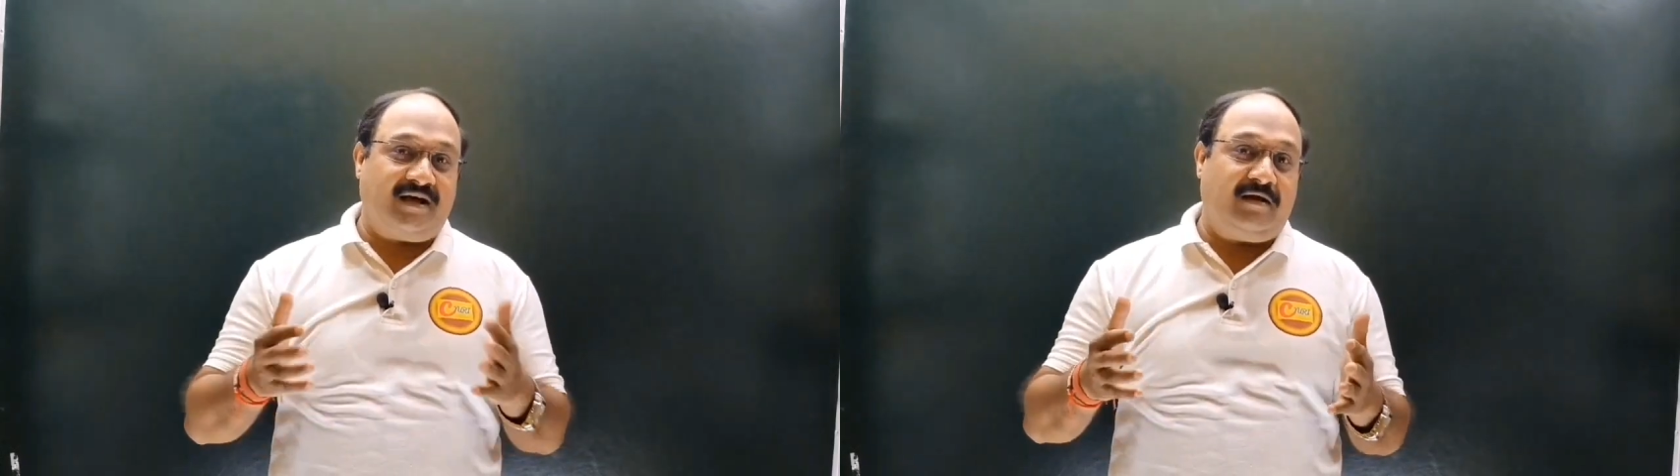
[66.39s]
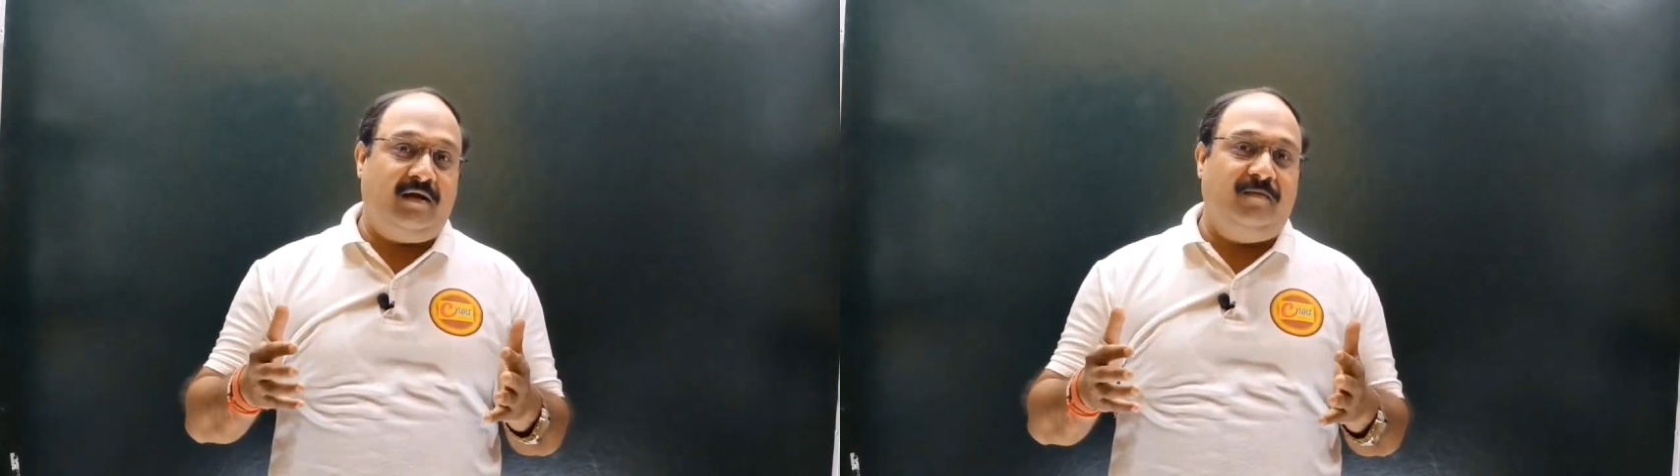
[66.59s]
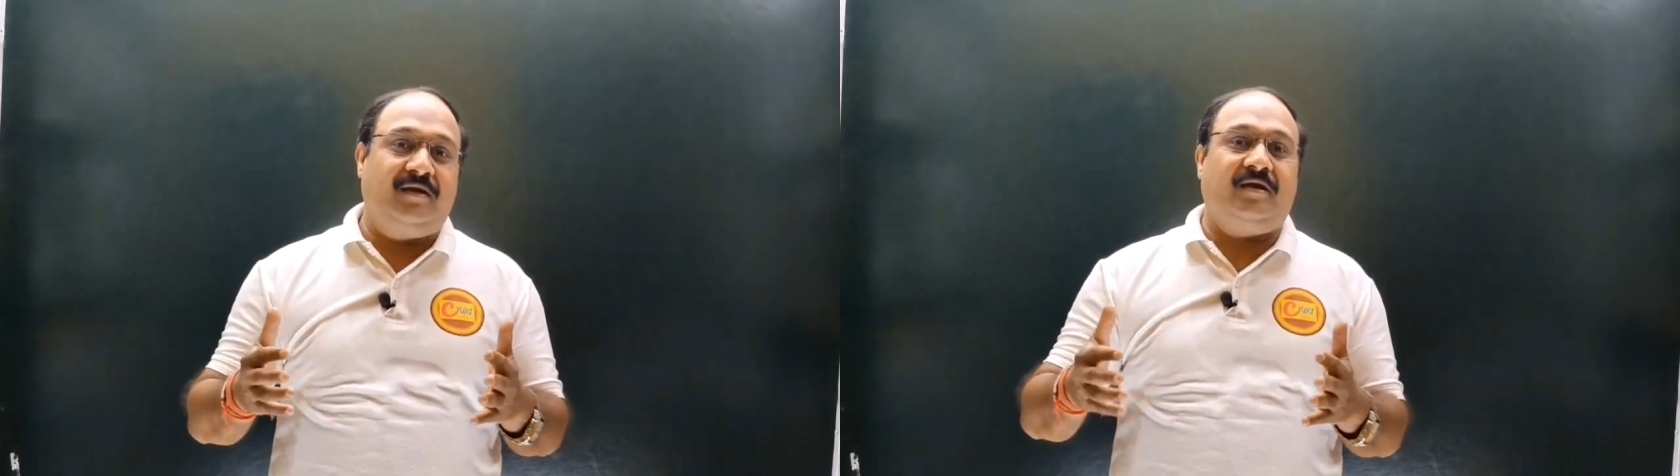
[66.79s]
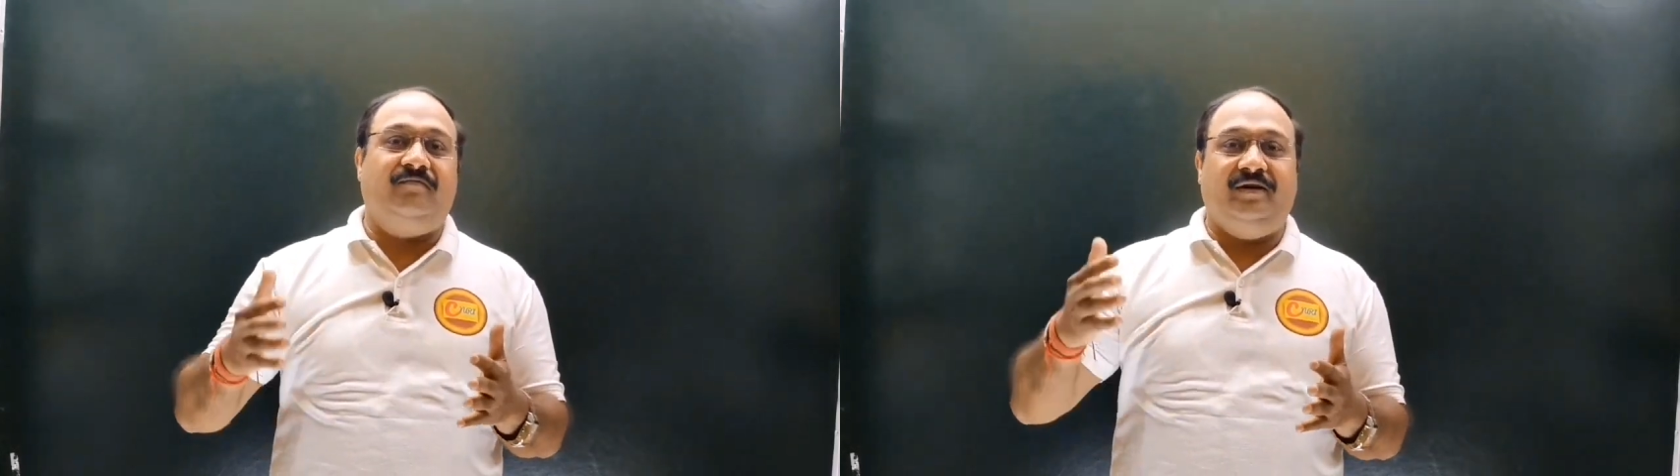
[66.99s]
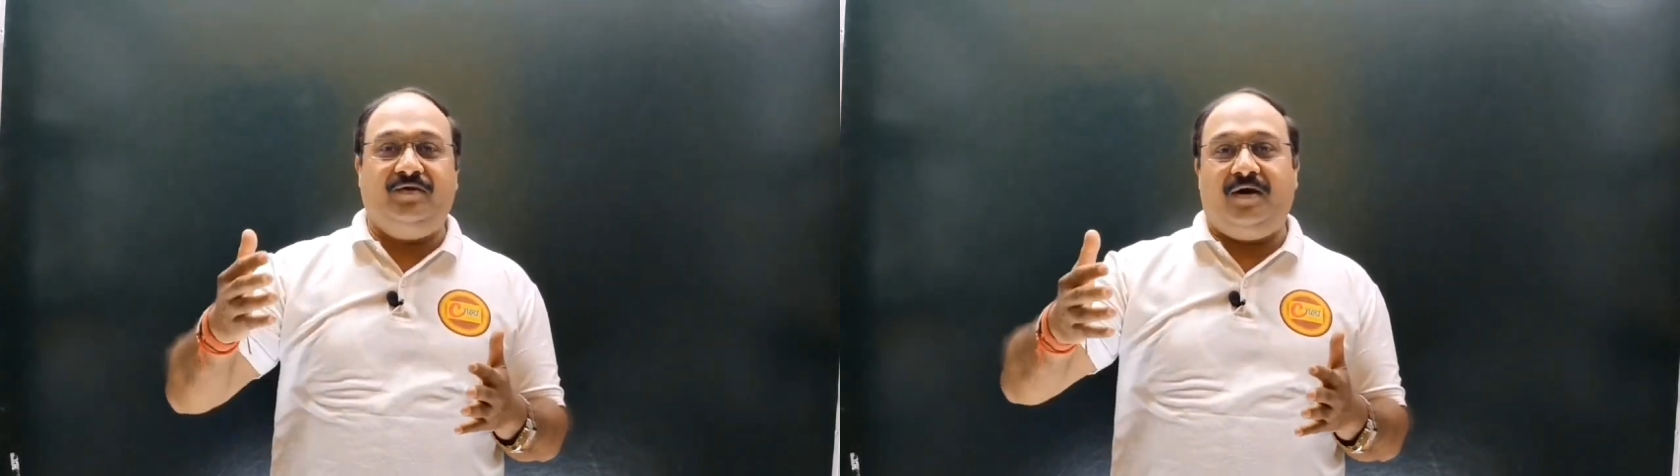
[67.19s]
सारे लेवल के
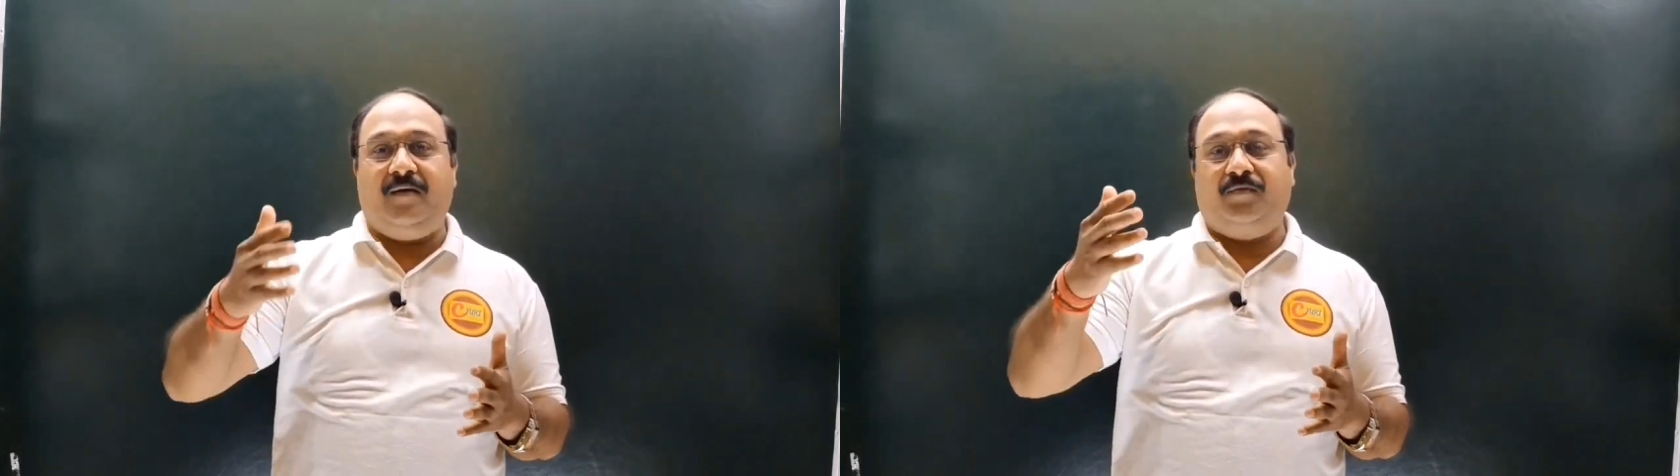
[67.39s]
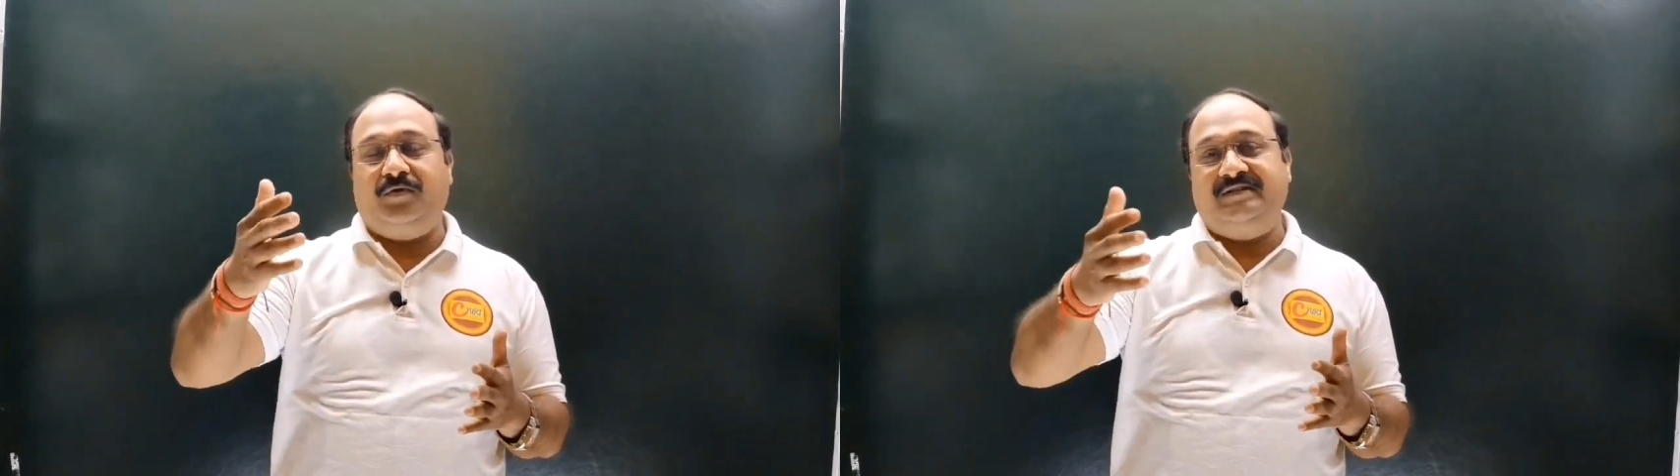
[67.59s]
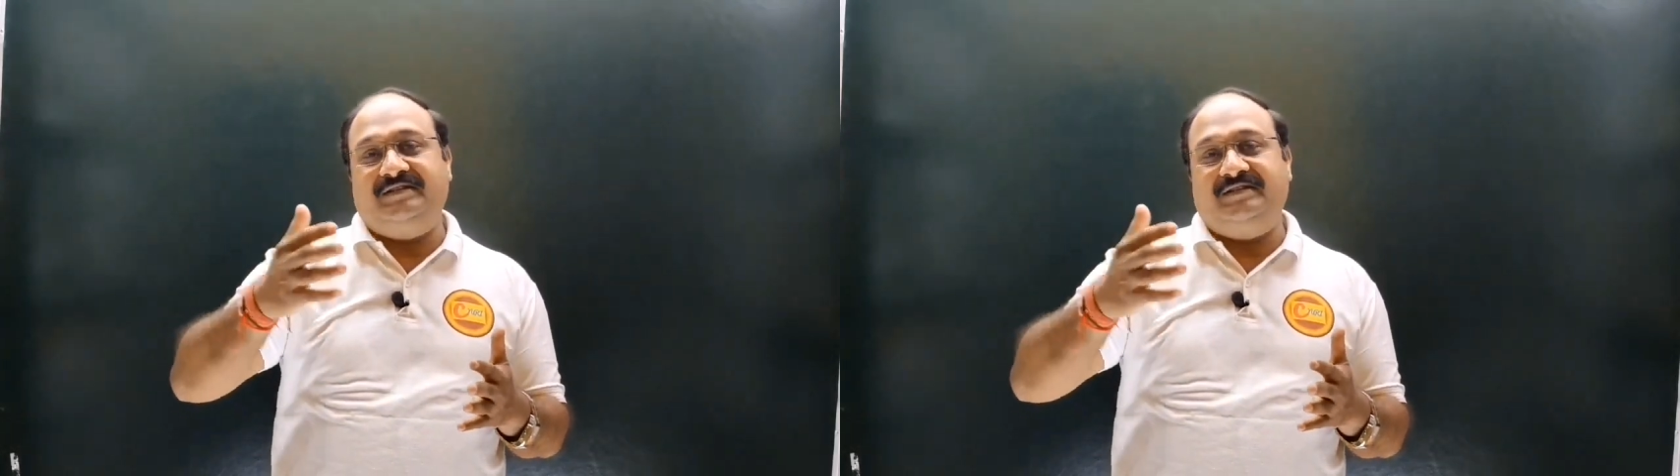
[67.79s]
वीडियो आपको